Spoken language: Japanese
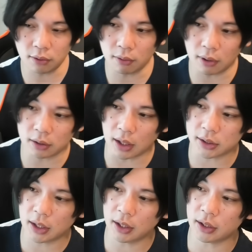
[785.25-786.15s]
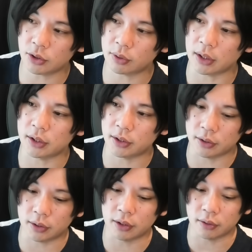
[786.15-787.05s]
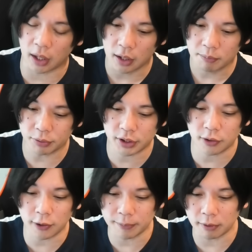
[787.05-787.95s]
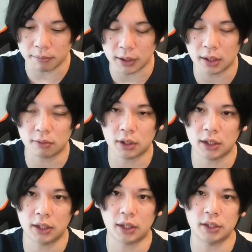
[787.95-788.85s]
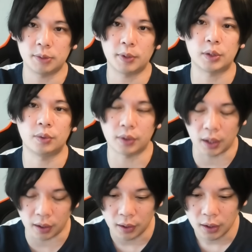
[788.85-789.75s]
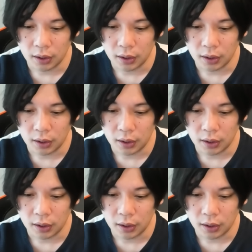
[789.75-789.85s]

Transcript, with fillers: をあのアクセラレータ状態にするっていうね、プチゴエモンみたいなことができたりしますので、